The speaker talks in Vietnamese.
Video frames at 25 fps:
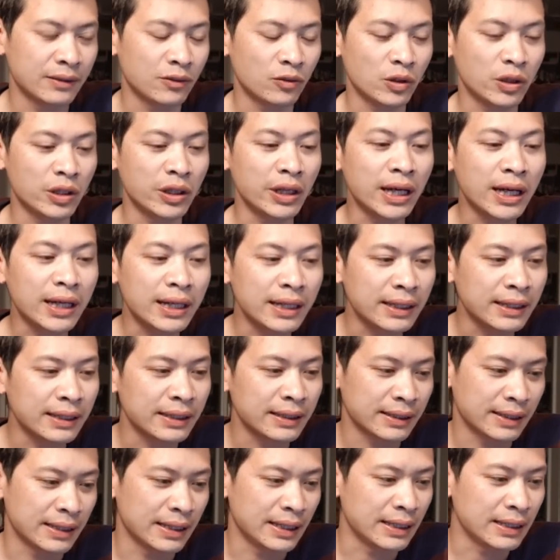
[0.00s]
Tuy nhiên,
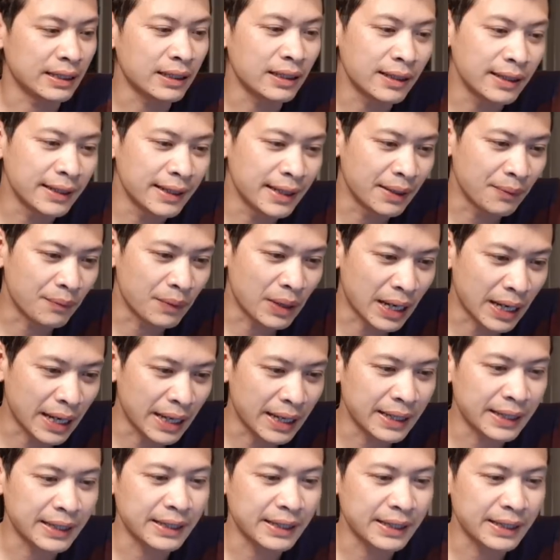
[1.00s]
đến thời điểm này,